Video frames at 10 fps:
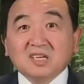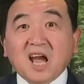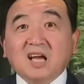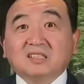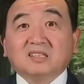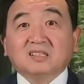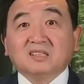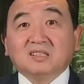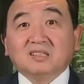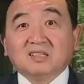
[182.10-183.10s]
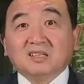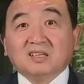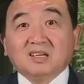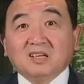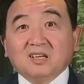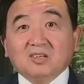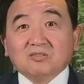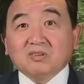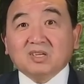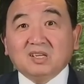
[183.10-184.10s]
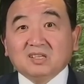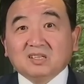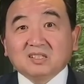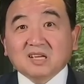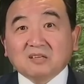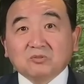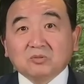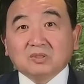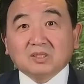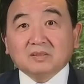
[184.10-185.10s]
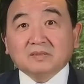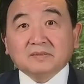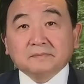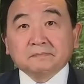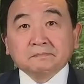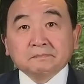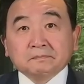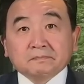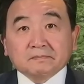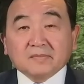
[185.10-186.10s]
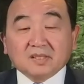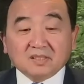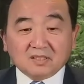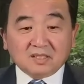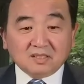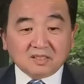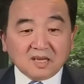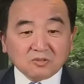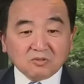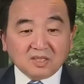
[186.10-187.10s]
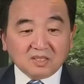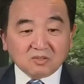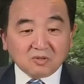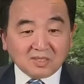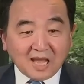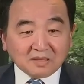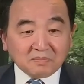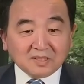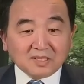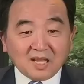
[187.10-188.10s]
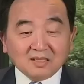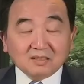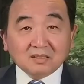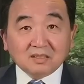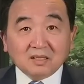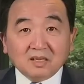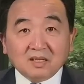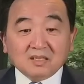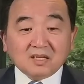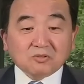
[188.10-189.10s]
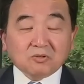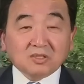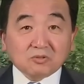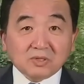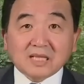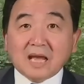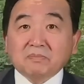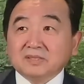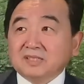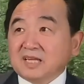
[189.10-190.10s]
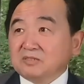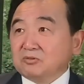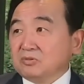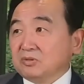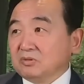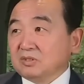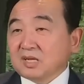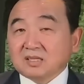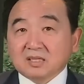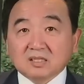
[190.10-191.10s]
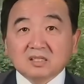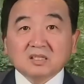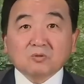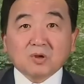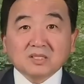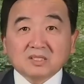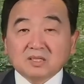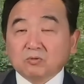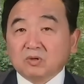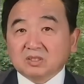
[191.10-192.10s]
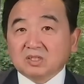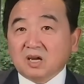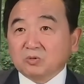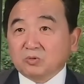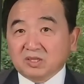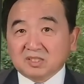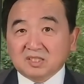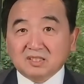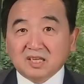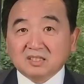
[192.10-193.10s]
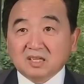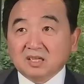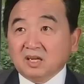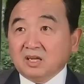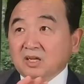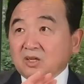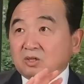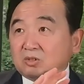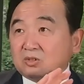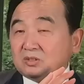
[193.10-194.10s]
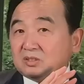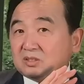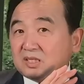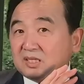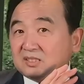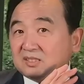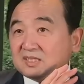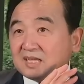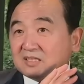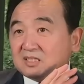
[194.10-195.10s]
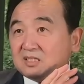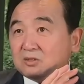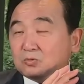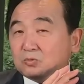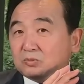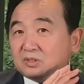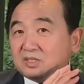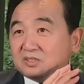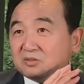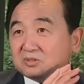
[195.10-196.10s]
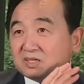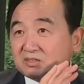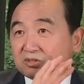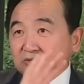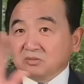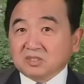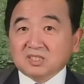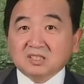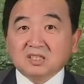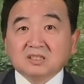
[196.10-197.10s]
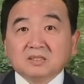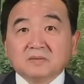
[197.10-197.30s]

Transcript: 诧的，最令人感触的。其实他做了一个最大的笨蛋，他做了最大笨蛋去，他的客观结果超越了今天的。体制下的几乎地球上的所有的精英，